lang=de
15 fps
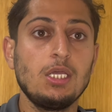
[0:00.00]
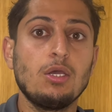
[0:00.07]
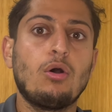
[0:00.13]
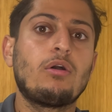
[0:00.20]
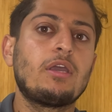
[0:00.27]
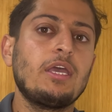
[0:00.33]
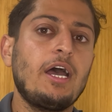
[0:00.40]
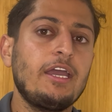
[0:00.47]

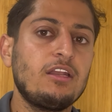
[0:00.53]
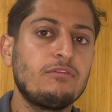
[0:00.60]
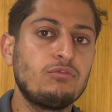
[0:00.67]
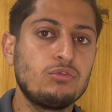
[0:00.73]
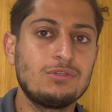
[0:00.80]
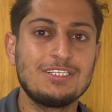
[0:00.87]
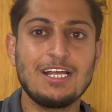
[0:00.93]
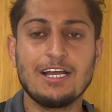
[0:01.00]
Okay, einer
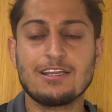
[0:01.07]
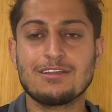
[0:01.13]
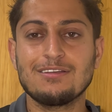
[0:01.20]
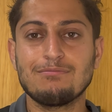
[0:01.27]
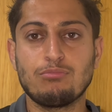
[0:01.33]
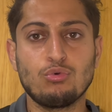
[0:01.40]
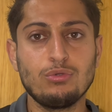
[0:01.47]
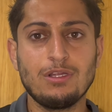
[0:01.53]
würde sagen,
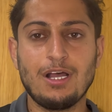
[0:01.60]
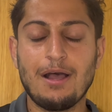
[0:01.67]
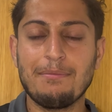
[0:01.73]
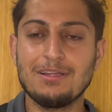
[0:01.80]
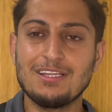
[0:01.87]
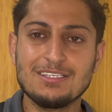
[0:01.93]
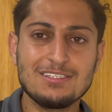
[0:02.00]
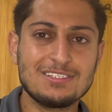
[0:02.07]
Bruder,
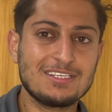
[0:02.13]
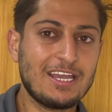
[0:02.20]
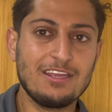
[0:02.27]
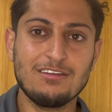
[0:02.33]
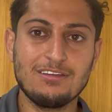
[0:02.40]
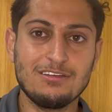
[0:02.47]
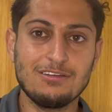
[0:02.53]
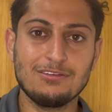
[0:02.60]
aber das ist
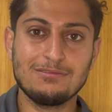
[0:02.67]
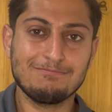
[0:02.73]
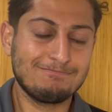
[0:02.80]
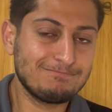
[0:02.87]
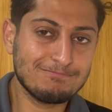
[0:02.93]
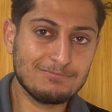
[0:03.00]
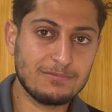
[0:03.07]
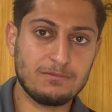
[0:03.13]
keine
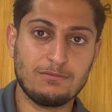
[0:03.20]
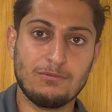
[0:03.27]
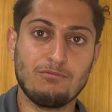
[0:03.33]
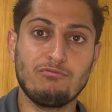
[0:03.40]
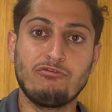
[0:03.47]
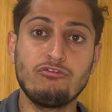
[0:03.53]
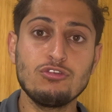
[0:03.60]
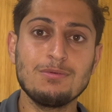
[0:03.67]

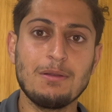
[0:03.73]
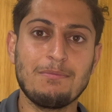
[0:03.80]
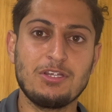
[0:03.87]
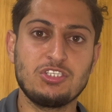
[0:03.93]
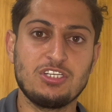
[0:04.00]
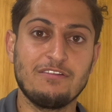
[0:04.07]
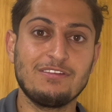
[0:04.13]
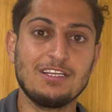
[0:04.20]

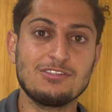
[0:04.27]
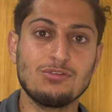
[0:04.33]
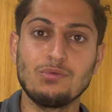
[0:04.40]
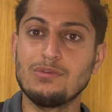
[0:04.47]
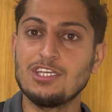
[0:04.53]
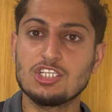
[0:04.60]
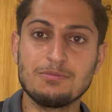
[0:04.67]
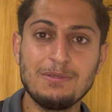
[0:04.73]
Fußballmannschaft. Also
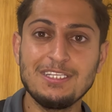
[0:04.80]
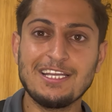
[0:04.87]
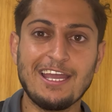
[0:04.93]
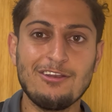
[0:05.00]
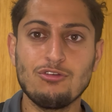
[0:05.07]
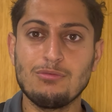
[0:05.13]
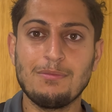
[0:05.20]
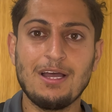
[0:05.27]
ihr spielt
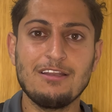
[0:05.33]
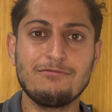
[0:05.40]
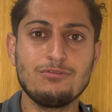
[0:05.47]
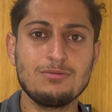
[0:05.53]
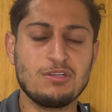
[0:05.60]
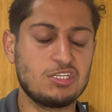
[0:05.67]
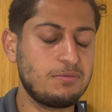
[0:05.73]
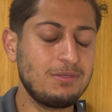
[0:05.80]
keinen normalen
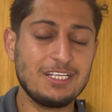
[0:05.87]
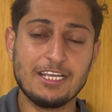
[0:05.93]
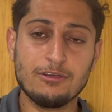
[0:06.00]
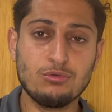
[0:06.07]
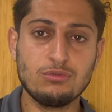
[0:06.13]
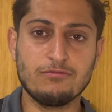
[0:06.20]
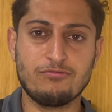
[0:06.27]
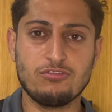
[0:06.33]
Fußball, ihr spielt keinen
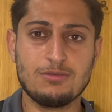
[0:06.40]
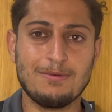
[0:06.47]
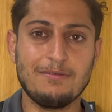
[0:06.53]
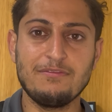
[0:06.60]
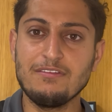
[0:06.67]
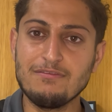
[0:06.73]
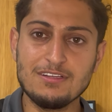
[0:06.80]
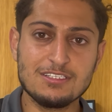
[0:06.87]
guten Fußball.
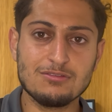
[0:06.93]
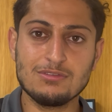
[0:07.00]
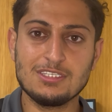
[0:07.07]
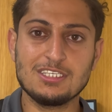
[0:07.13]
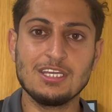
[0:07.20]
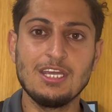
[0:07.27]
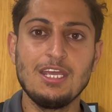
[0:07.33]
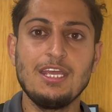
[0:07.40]
Wie willst du
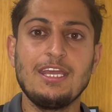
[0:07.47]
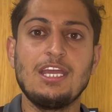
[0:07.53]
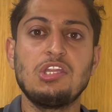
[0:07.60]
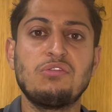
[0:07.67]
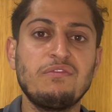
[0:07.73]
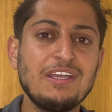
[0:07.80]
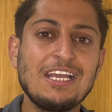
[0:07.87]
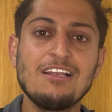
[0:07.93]
dich
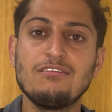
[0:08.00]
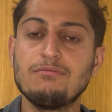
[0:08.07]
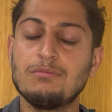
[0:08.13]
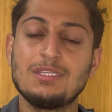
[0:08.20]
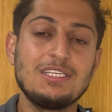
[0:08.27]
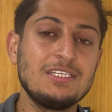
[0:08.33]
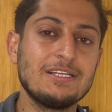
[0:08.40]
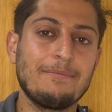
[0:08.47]
entwickeln
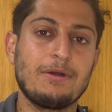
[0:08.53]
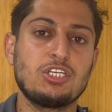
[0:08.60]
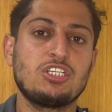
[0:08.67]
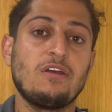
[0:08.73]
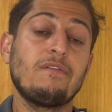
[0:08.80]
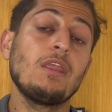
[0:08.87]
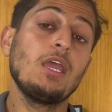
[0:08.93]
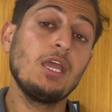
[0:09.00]
mit dieser
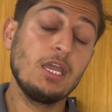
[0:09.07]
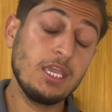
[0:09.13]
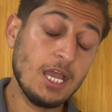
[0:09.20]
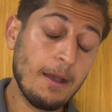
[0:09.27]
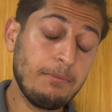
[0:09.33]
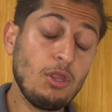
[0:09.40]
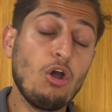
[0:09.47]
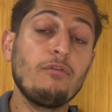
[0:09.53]
Mannschaft? Ihr
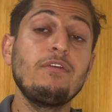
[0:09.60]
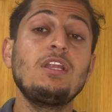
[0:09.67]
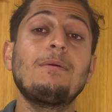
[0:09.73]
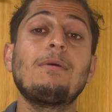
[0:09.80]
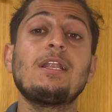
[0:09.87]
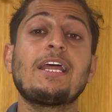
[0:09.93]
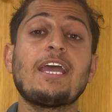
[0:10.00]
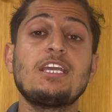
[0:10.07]
habt auch wieder
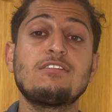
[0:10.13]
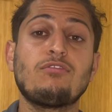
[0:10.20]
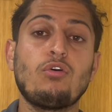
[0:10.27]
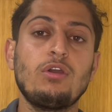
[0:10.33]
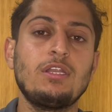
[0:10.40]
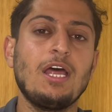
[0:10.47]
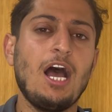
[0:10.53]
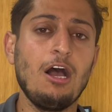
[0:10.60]
mal recht,
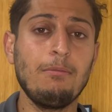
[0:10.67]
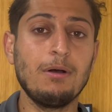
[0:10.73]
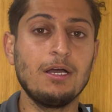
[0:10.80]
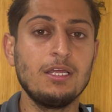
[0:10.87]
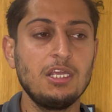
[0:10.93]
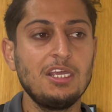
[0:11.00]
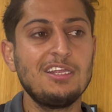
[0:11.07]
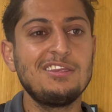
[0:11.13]
Freunde. Aber
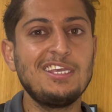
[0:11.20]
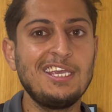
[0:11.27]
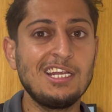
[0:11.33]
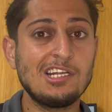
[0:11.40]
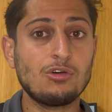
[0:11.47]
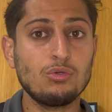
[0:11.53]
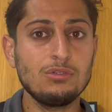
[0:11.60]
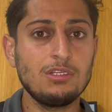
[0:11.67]
die
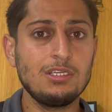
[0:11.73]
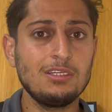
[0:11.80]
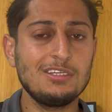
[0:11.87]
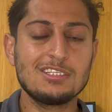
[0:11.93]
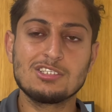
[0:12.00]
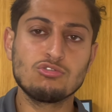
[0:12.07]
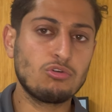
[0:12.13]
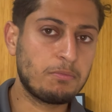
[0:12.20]
Hinrunde
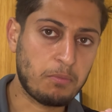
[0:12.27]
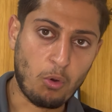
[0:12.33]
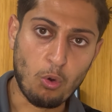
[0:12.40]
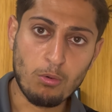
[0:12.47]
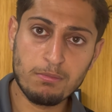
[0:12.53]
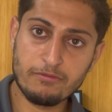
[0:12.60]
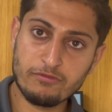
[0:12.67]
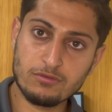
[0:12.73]
ist nur
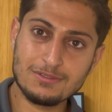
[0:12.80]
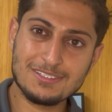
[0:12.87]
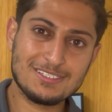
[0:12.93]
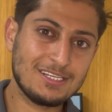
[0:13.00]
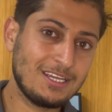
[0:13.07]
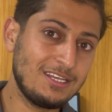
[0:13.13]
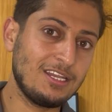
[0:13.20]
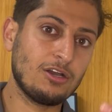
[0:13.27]
Probe für
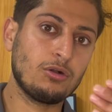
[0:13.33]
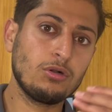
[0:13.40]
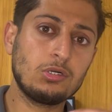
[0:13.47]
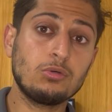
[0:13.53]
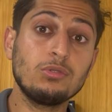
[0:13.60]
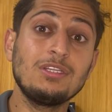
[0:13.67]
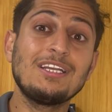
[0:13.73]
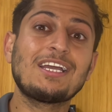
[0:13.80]
uns. In der
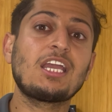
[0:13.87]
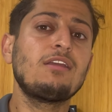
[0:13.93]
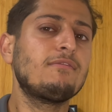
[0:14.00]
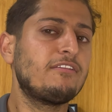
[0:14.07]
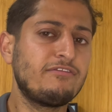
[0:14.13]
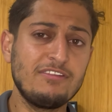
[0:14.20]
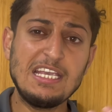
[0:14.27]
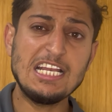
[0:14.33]
Rückrunde kriegen wir
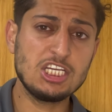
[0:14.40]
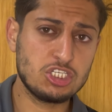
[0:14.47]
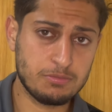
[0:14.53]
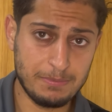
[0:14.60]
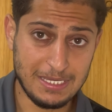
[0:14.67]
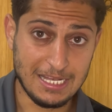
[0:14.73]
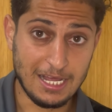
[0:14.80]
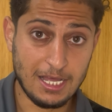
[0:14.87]
viele
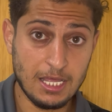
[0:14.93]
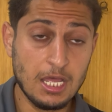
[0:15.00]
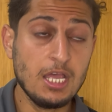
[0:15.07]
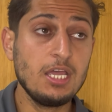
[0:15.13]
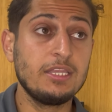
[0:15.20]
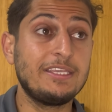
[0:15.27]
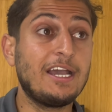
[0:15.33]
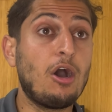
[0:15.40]
Spieler,
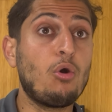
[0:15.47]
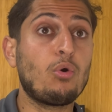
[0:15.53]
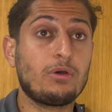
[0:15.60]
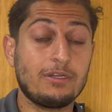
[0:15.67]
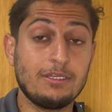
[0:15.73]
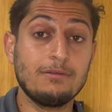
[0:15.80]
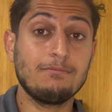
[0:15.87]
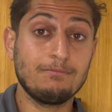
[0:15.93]
die auch
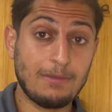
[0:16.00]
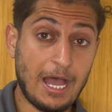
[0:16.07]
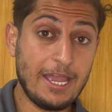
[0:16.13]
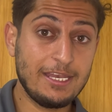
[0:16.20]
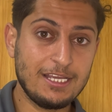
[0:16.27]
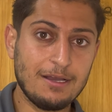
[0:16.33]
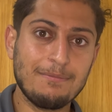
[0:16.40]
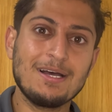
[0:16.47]

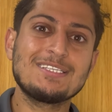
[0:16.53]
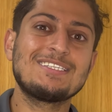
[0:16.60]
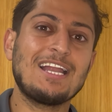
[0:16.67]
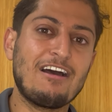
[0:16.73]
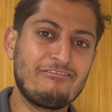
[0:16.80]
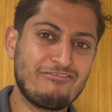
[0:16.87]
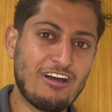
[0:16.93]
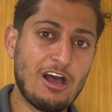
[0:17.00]
einigermaßen
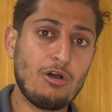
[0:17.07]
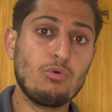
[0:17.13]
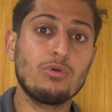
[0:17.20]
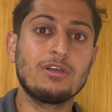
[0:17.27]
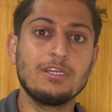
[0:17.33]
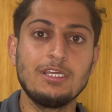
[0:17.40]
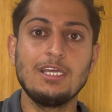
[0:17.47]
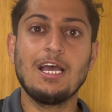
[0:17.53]

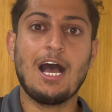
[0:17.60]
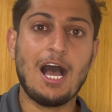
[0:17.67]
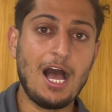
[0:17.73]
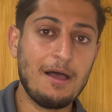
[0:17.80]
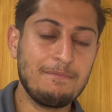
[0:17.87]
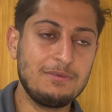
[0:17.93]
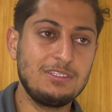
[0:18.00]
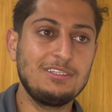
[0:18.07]
Erfahrung
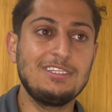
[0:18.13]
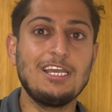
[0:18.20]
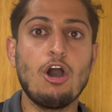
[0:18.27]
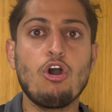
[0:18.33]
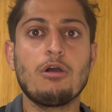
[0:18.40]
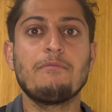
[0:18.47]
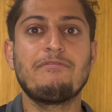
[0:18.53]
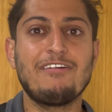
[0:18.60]
haben, die
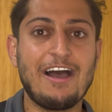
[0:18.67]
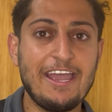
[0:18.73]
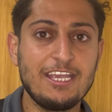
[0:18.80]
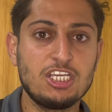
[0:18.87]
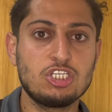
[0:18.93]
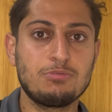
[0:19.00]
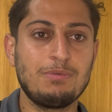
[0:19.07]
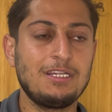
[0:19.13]
auch im Verein
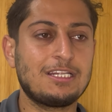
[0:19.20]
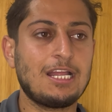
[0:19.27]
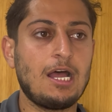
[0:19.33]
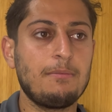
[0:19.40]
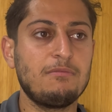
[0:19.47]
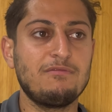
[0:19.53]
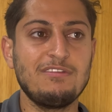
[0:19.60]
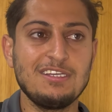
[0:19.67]
gespielt
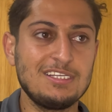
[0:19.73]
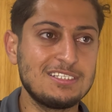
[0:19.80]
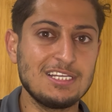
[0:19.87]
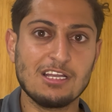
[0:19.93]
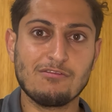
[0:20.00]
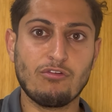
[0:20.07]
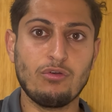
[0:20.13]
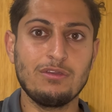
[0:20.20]
haben. Wie
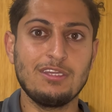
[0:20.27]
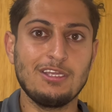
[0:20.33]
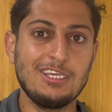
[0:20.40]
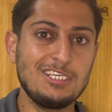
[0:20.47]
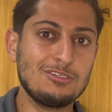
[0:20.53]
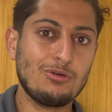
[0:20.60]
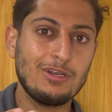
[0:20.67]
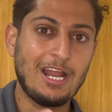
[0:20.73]
gesagt, Freunde,
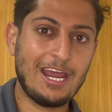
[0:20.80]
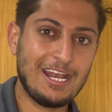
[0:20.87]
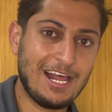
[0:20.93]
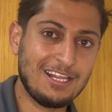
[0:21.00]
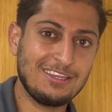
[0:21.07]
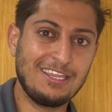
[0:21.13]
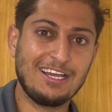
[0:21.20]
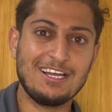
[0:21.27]
ich und ein
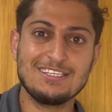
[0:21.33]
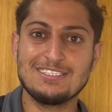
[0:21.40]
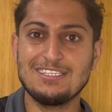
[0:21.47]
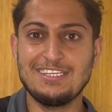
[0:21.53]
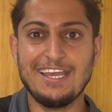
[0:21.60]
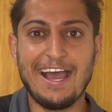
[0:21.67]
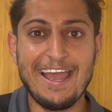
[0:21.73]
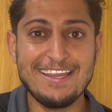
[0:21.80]
anderer sind
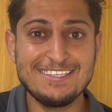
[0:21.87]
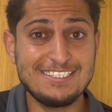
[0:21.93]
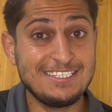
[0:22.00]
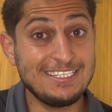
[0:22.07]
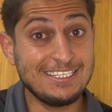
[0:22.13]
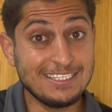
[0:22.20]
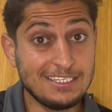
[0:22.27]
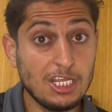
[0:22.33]
die
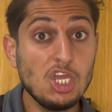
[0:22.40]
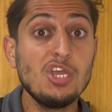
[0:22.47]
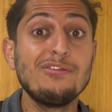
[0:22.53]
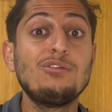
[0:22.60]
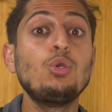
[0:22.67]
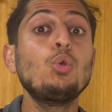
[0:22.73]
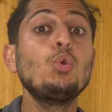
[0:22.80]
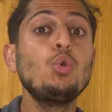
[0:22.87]
einzigen,
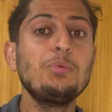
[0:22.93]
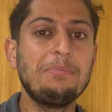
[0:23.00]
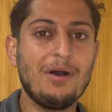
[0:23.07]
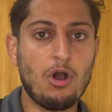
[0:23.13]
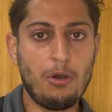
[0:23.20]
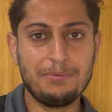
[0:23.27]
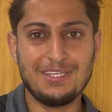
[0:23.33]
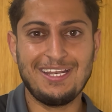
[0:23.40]
die
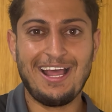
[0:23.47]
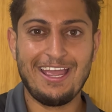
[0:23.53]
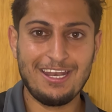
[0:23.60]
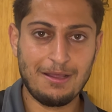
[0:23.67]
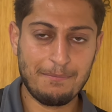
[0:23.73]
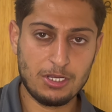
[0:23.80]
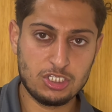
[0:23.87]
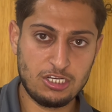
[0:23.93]
überhaupt in einer
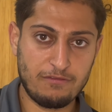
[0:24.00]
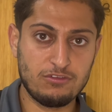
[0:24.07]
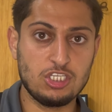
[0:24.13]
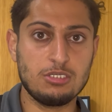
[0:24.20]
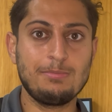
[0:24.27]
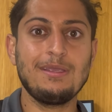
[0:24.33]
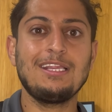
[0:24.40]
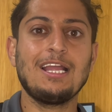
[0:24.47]
Mannschaft
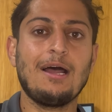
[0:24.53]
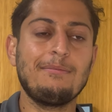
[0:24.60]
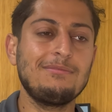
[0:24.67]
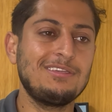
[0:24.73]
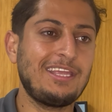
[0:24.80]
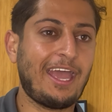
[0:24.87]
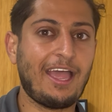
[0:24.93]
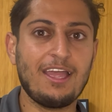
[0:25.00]
gespielt haben.
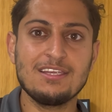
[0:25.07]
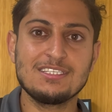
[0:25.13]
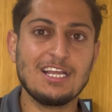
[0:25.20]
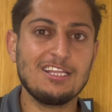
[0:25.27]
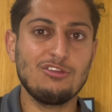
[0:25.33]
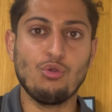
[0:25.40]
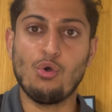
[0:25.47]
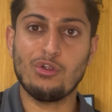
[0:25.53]
Der Rest
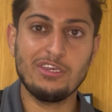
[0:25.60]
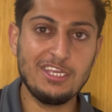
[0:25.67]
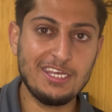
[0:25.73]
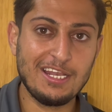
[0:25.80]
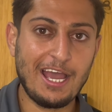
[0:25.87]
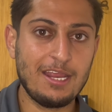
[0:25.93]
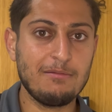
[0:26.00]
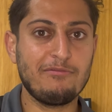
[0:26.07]
hat noch nie
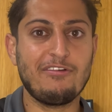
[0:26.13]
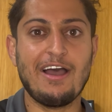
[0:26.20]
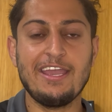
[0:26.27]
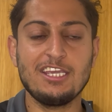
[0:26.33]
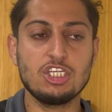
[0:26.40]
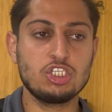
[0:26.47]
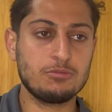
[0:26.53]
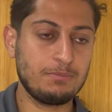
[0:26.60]
in einem Verein
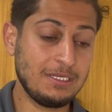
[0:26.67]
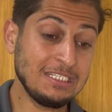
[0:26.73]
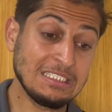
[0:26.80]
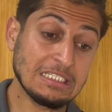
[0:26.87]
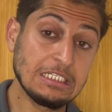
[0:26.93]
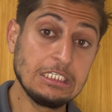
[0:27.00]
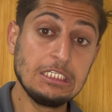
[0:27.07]
gespielt.